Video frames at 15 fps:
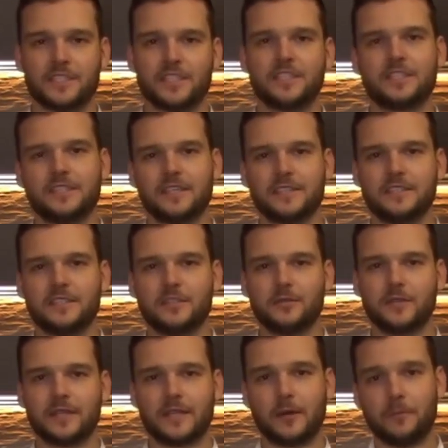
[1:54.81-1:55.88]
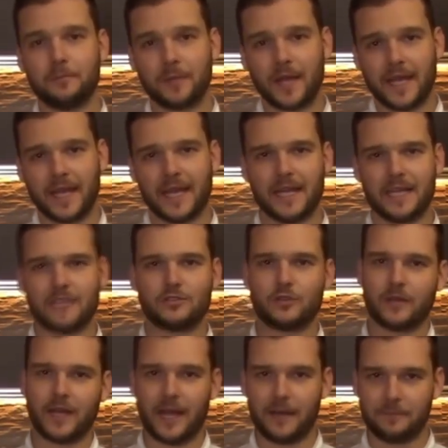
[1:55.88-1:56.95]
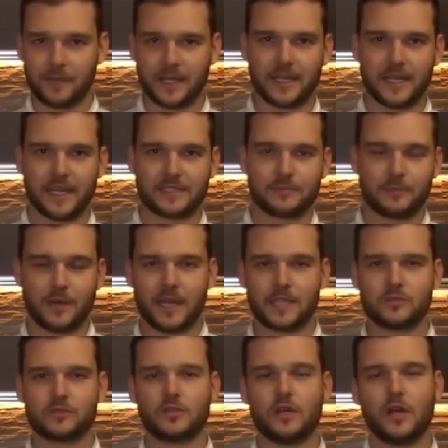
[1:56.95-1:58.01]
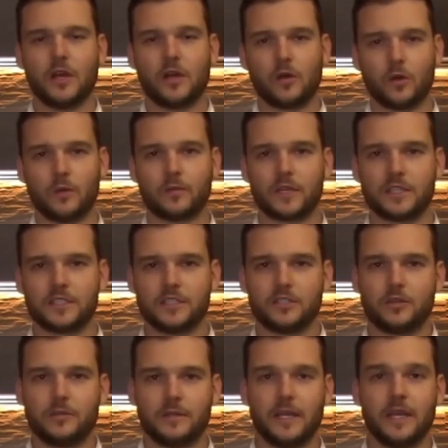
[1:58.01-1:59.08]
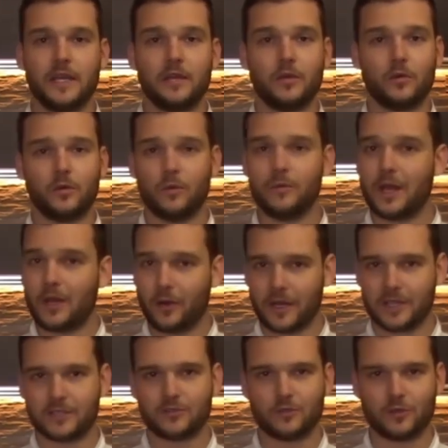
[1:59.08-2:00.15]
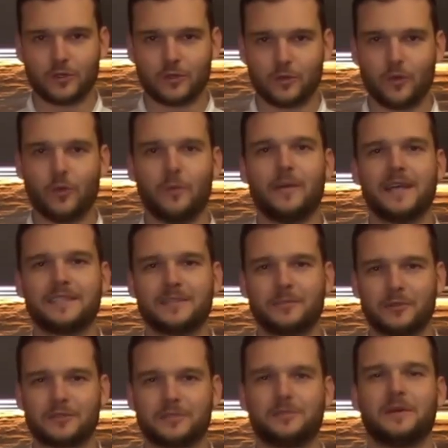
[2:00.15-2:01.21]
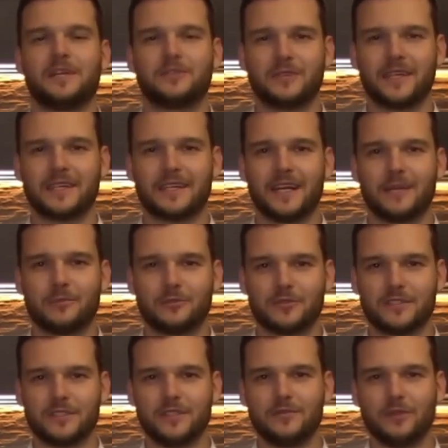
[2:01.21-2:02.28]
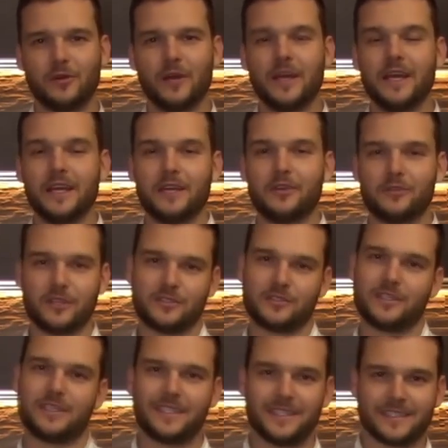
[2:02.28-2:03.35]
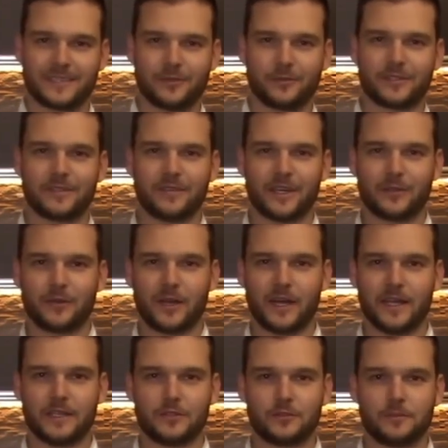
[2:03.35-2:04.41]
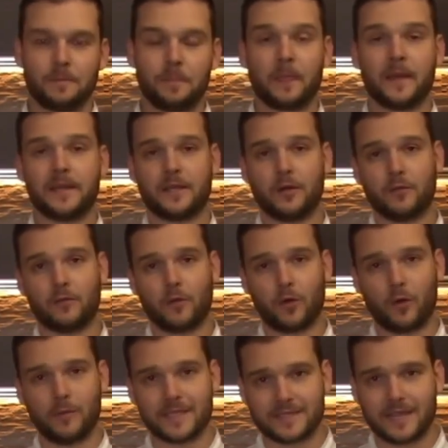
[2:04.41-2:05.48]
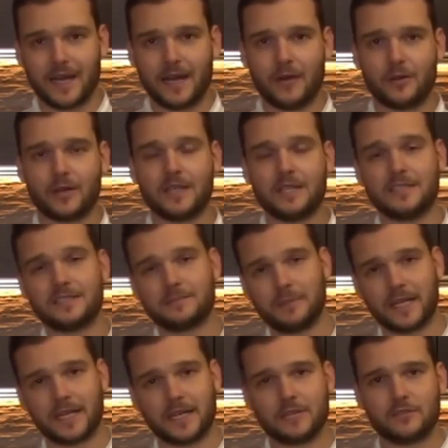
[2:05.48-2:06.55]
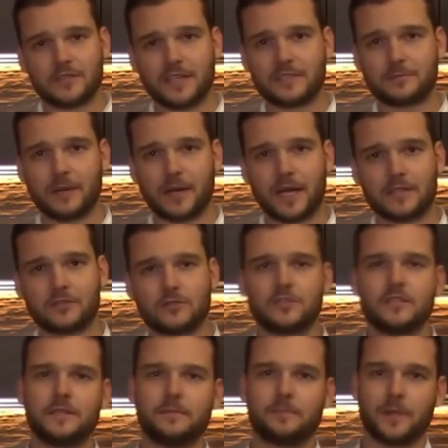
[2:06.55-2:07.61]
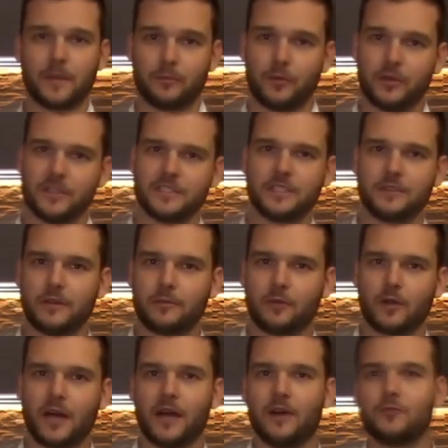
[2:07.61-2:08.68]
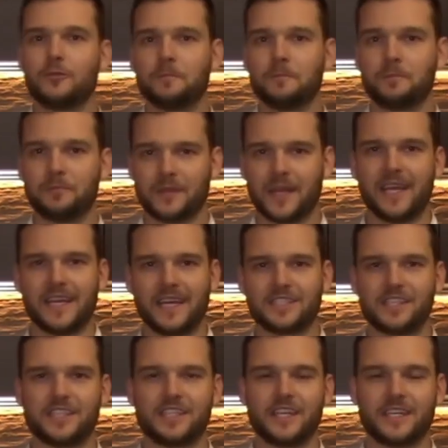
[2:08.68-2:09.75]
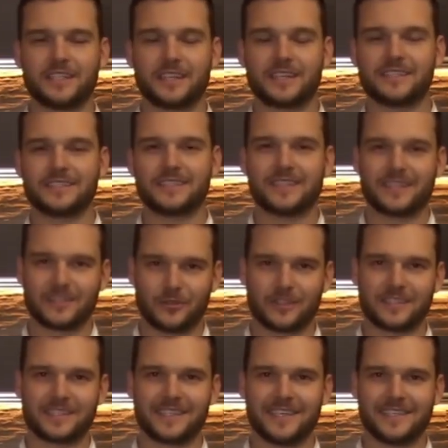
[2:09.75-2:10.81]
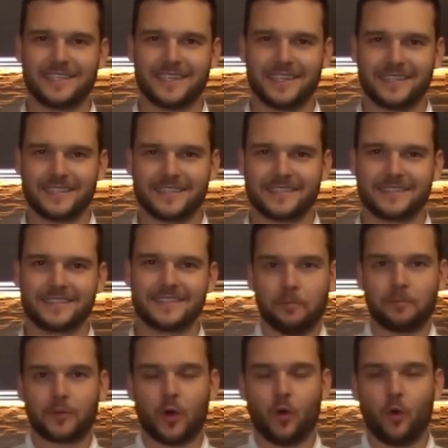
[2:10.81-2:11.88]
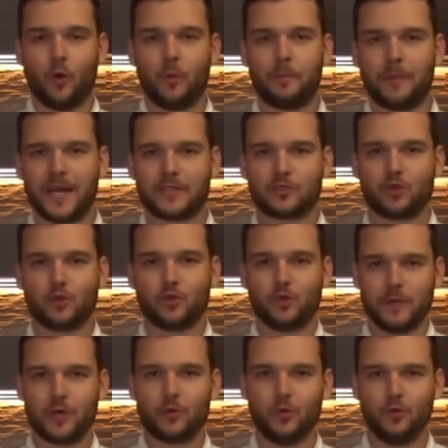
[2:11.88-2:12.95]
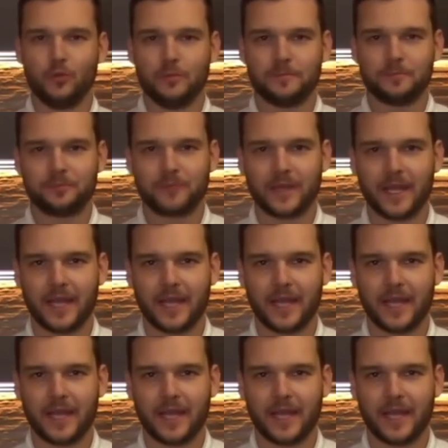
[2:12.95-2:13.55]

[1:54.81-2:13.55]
e a gente decidiu então relacionar em 10 passos como que a gente obtém o melhor risoto, o mais aproximado da Itália possível e eu tenho certeza que você vai adorar isso. Então eu vou começar a aula explicando os 10 passos, depois a gente vai para o caldo e aí a gente entra nas nossas receitas. O passo número 1 um